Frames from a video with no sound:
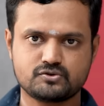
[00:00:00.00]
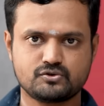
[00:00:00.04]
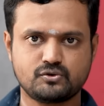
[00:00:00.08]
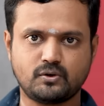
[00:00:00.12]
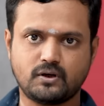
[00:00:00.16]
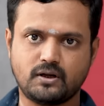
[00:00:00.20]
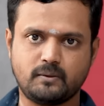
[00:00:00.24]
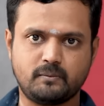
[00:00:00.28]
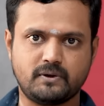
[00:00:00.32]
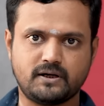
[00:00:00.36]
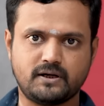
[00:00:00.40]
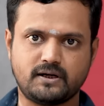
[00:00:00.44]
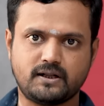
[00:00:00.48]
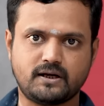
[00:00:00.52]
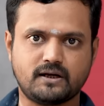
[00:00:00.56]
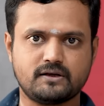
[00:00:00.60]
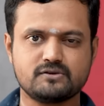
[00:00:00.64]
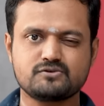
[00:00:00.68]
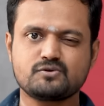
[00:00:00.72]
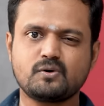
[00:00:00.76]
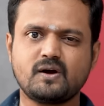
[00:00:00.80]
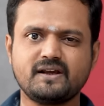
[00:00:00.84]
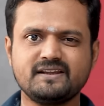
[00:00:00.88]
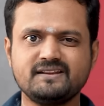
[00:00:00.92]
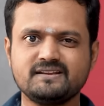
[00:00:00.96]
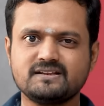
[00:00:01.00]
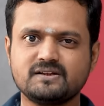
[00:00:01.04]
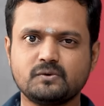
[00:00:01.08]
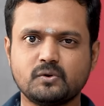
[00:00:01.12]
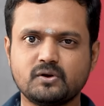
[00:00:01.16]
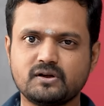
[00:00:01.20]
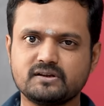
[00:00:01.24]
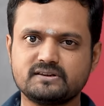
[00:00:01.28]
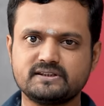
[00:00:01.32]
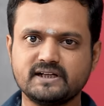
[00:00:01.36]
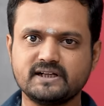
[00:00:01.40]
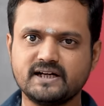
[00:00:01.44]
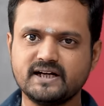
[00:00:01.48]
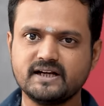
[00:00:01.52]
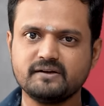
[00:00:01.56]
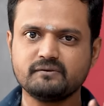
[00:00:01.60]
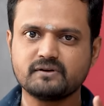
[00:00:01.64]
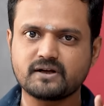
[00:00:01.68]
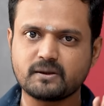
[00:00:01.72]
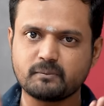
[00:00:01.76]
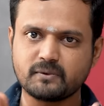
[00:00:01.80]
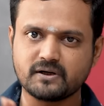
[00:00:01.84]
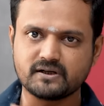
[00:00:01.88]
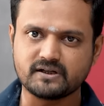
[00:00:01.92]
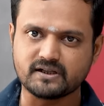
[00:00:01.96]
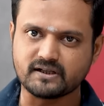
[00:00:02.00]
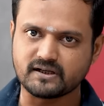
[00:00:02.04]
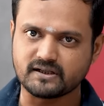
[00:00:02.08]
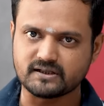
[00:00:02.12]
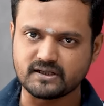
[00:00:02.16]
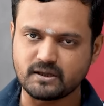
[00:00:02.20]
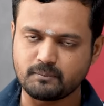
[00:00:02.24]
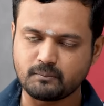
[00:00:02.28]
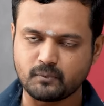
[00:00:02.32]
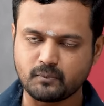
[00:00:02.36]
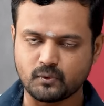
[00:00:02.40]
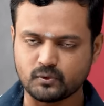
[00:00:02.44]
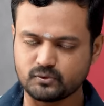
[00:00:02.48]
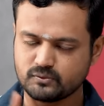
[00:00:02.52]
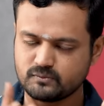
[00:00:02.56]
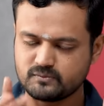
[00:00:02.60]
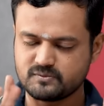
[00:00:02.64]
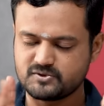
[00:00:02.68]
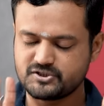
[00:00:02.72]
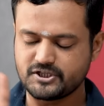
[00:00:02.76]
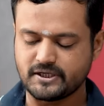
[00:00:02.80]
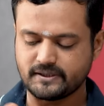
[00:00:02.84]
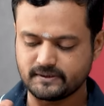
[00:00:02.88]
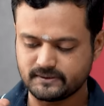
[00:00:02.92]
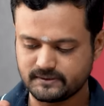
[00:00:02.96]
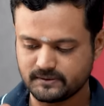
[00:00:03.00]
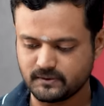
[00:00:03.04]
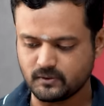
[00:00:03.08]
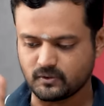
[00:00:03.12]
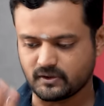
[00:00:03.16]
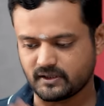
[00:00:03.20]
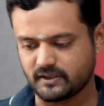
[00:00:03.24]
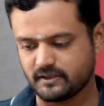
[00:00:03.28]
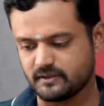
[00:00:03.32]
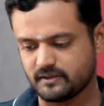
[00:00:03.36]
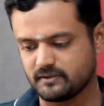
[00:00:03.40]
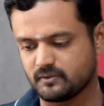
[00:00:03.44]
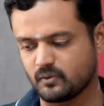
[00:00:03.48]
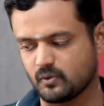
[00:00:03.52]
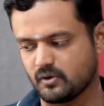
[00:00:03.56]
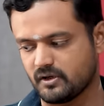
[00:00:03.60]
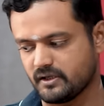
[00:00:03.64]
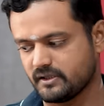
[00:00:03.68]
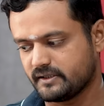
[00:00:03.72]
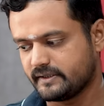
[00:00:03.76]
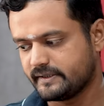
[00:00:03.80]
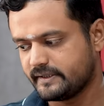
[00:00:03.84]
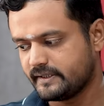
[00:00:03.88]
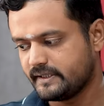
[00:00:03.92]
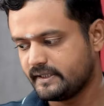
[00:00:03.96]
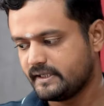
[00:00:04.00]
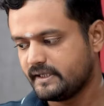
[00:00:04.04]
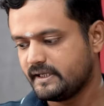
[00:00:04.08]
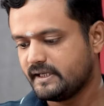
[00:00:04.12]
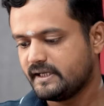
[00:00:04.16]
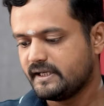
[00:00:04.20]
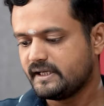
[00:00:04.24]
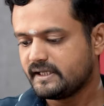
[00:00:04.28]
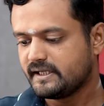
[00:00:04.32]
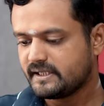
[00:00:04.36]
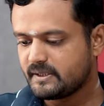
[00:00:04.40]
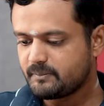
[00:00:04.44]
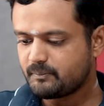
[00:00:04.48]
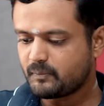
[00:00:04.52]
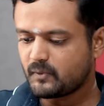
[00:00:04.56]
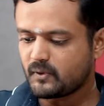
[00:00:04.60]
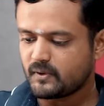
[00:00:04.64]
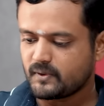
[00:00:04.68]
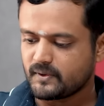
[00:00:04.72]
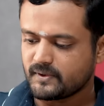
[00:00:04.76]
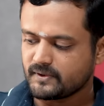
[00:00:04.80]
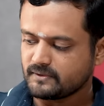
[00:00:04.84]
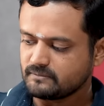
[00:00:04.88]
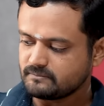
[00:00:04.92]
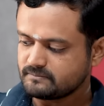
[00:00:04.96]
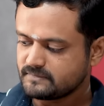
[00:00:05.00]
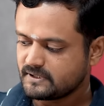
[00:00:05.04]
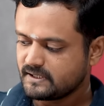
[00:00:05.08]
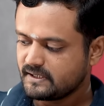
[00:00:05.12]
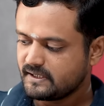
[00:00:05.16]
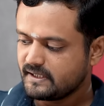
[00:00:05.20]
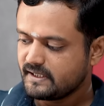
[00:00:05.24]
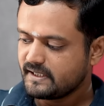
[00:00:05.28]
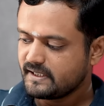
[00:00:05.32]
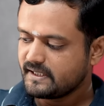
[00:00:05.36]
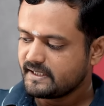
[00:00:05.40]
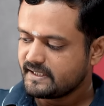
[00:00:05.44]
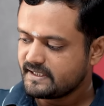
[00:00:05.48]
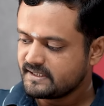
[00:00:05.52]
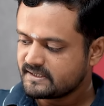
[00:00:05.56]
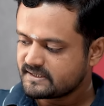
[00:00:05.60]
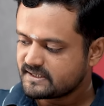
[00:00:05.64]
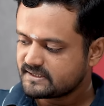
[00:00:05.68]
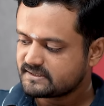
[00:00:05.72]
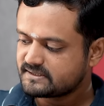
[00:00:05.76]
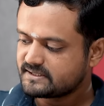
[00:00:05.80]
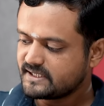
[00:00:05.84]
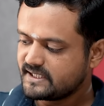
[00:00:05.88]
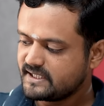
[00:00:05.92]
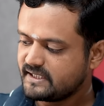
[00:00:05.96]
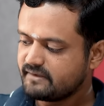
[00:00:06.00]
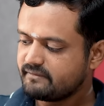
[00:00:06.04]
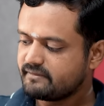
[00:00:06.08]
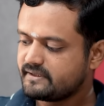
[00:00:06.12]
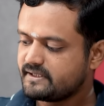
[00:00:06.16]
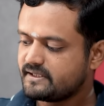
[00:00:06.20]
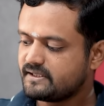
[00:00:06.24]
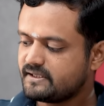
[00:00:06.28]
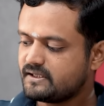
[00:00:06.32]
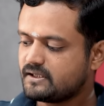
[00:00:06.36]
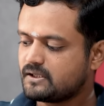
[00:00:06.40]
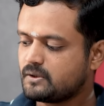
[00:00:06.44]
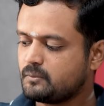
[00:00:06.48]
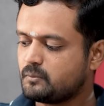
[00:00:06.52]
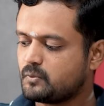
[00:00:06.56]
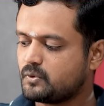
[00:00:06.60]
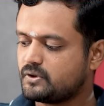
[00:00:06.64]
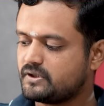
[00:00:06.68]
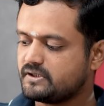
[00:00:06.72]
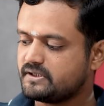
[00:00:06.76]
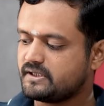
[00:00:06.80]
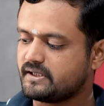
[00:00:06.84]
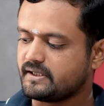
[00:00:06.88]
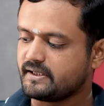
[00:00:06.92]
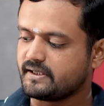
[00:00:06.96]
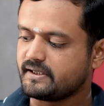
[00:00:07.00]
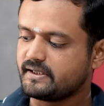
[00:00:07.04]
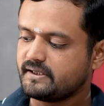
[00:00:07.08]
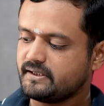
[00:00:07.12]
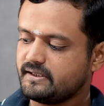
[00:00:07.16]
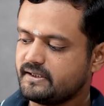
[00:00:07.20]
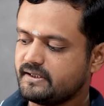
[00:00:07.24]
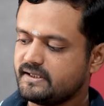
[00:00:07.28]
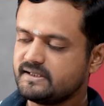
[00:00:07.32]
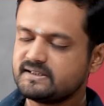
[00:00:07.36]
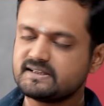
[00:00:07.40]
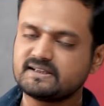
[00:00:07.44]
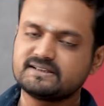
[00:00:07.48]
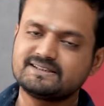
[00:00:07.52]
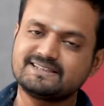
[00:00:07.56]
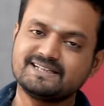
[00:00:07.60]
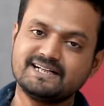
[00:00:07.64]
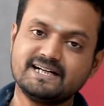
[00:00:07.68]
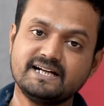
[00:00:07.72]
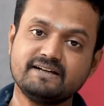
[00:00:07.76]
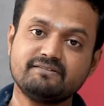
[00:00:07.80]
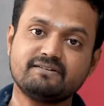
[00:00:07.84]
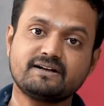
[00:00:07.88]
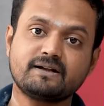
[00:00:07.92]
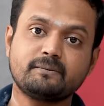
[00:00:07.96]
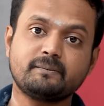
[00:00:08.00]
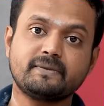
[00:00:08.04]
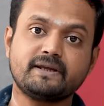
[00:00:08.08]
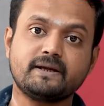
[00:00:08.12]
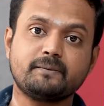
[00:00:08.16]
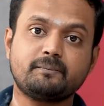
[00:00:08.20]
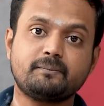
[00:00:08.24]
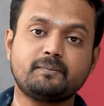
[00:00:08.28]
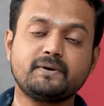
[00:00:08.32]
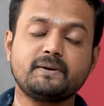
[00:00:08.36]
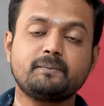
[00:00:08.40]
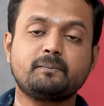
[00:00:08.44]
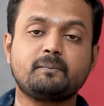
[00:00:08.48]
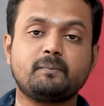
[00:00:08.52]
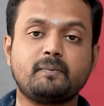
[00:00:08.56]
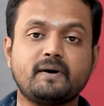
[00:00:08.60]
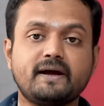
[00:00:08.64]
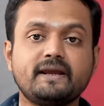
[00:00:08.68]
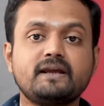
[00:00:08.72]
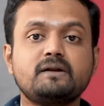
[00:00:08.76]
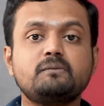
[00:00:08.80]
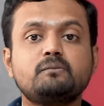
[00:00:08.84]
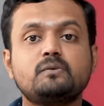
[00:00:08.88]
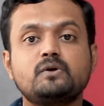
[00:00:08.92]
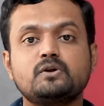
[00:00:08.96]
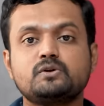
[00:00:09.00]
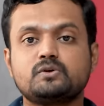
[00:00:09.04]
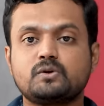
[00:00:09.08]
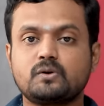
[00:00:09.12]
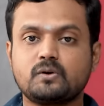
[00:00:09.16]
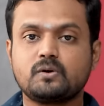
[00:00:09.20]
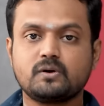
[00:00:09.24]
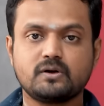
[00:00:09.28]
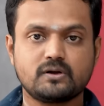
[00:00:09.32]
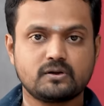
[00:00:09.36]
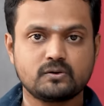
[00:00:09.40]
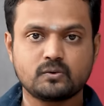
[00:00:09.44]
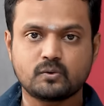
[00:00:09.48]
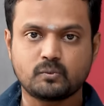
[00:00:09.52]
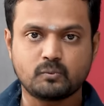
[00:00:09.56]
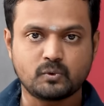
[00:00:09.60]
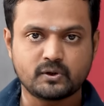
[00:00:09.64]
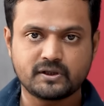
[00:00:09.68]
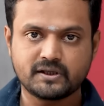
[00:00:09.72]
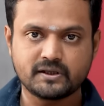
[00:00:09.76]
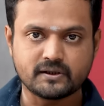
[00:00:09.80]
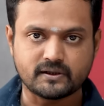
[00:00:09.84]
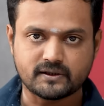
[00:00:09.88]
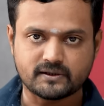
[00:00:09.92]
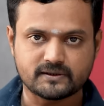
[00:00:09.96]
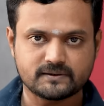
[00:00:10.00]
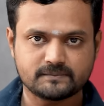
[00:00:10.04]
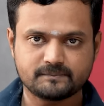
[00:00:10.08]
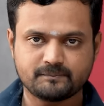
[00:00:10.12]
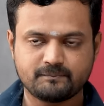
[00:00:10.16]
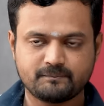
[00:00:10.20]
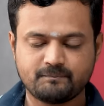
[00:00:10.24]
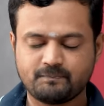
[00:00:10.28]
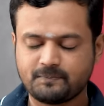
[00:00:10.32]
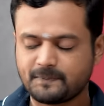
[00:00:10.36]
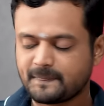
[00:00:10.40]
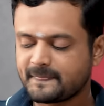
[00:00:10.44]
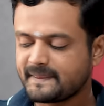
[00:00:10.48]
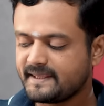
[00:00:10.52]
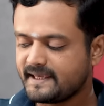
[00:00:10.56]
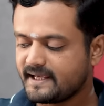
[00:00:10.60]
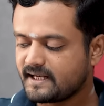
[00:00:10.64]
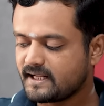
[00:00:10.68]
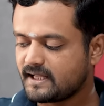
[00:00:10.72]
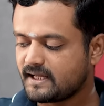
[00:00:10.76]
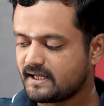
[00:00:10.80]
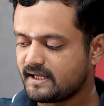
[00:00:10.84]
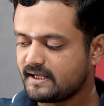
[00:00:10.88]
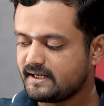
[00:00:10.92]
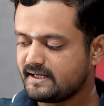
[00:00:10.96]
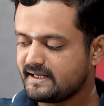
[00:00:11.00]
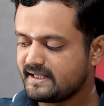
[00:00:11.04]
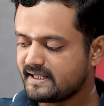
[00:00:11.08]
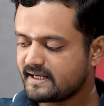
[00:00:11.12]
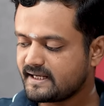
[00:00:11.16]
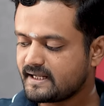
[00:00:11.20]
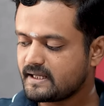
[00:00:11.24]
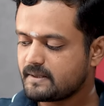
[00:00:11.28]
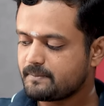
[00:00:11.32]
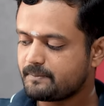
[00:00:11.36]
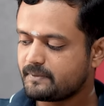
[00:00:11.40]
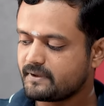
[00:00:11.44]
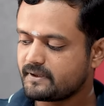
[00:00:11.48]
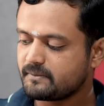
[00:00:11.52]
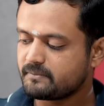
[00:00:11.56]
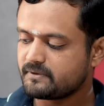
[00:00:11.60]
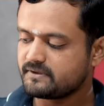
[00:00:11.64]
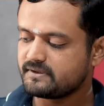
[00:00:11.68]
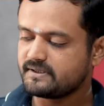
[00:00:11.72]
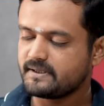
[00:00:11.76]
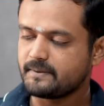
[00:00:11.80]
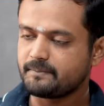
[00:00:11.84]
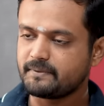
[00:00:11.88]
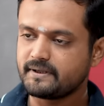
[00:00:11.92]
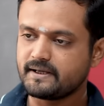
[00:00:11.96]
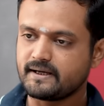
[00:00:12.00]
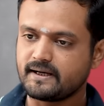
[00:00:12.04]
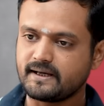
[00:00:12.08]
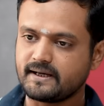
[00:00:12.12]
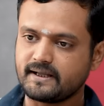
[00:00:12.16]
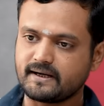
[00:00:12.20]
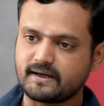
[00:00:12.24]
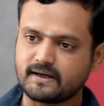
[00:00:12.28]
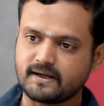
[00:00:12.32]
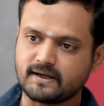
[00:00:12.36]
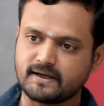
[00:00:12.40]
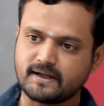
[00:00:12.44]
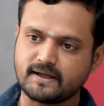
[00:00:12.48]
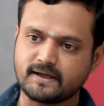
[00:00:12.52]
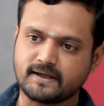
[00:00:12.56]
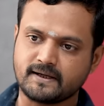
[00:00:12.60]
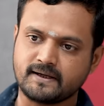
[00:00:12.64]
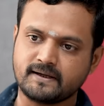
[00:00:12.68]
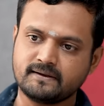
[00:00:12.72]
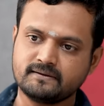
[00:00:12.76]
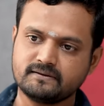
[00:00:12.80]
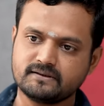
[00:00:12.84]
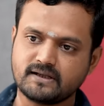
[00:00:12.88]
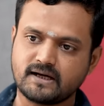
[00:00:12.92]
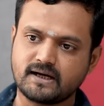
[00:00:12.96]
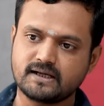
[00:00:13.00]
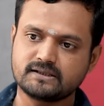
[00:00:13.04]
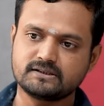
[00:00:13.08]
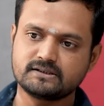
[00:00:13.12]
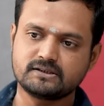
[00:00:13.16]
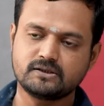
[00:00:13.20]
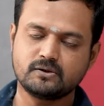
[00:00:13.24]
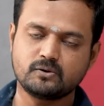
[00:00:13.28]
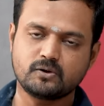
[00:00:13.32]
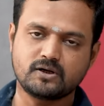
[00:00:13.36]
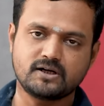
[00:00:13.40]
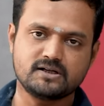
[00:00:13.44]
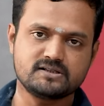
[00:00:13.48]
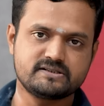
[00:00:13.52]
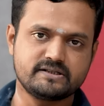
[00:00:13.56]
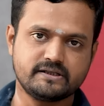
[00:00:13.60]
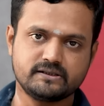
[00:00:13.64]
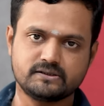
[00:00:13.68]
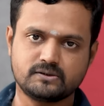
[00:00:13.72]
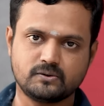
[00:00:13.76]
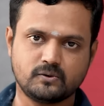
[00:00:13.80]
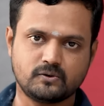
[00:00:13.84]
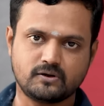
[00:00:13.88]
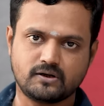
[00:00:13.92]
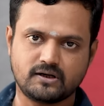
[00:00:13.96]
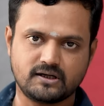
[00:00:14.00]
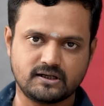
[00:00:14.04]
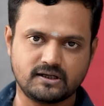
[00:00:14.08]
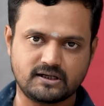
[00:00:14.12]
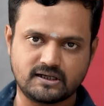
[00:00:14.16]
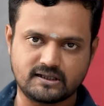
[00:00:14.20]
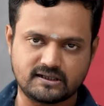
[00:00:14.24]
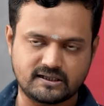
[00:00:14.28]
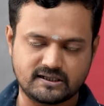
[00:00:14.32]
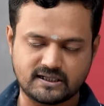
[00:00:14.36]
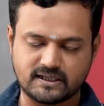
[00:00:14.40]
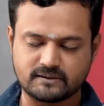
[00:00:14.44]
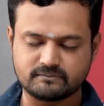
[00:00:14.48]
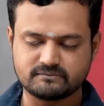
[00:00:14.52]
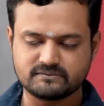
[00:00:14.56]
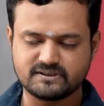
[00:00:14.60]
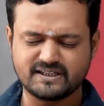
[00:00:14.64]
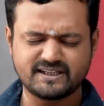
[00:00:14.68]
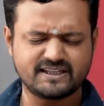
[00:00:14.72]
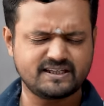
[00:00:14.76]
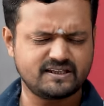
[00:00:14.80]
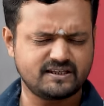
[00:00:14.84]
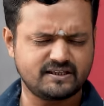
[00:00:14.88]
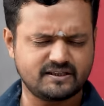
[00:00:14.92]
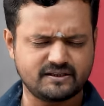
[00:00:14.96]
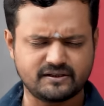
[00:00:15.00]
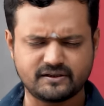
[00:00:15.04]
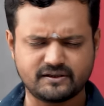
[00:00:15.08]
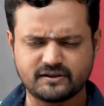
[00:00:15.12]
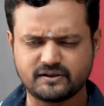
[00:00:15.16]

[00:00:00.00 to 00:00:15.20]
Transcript: சொல்ல மாட்டாங்க ஸோ இந்த ஒரு தெளிவு நம்மக்கிட்ட இருந்தால் போதும் சரி ஓகே இது ஒன்று இப்போது இந்த தெளிவு இருக்கும் பொழுது இந்த தெளிவை நம்ம எப்படி பயன்படுத்துகிறோங்கிறது ஒரு முக்கியம் இருக்குது ஏன்னா நிறைய பேர் வந்து எப்படி ஆயிடுறாங்கன்னா இந்த ஆற்றுல ஒரு கால் சேத்துல ஒரு கால் கதை தான் இன்றைக்கி